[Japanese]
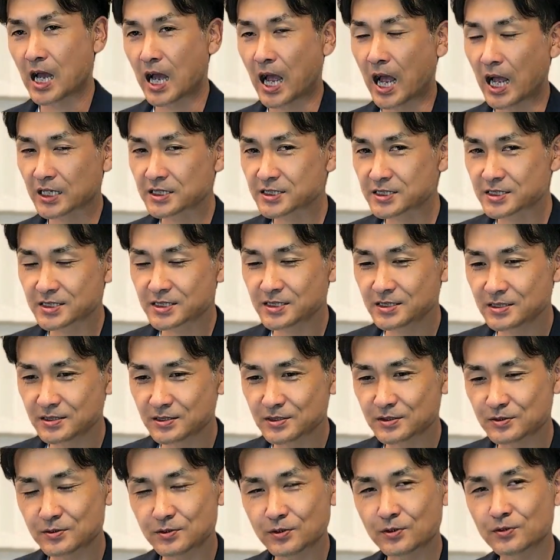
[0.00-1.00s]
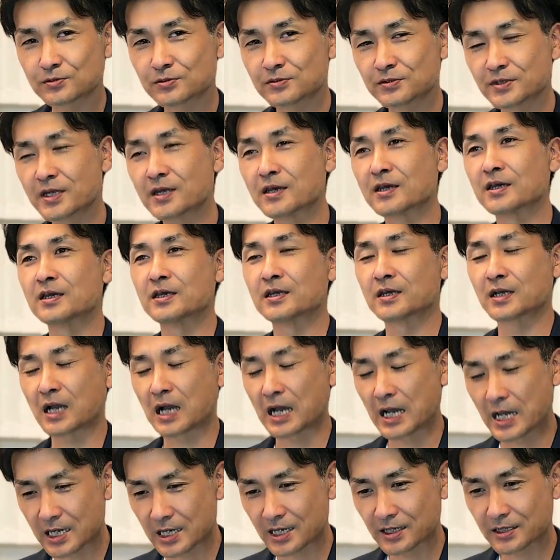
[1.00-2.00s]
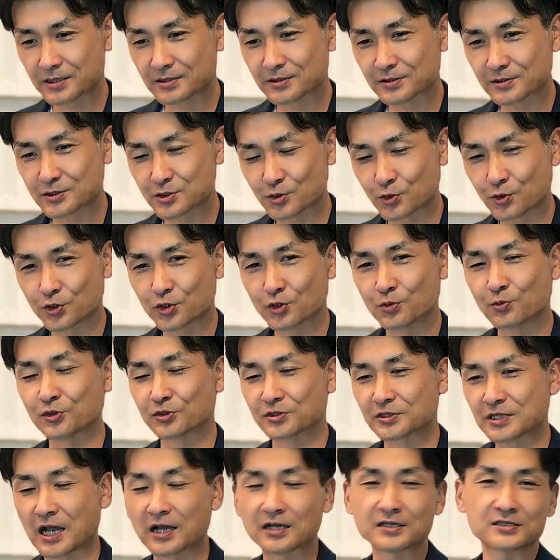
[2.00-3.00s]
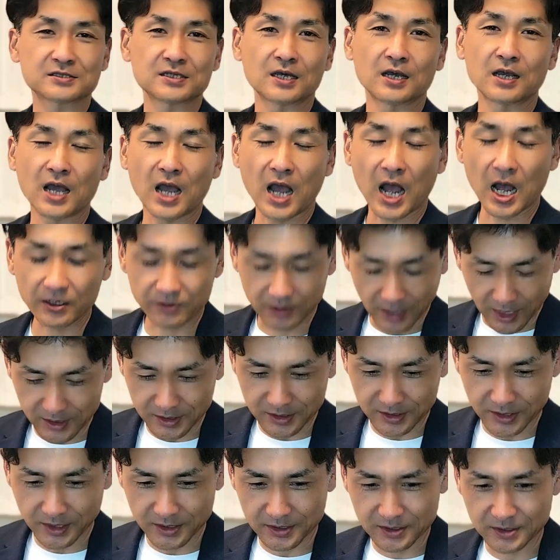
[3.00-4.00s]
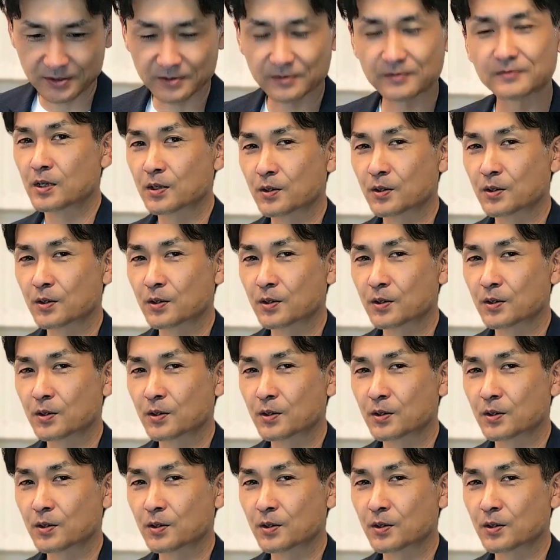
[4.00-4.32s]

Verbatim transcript: 発信することで変えられる状況もたくさんあるはずです。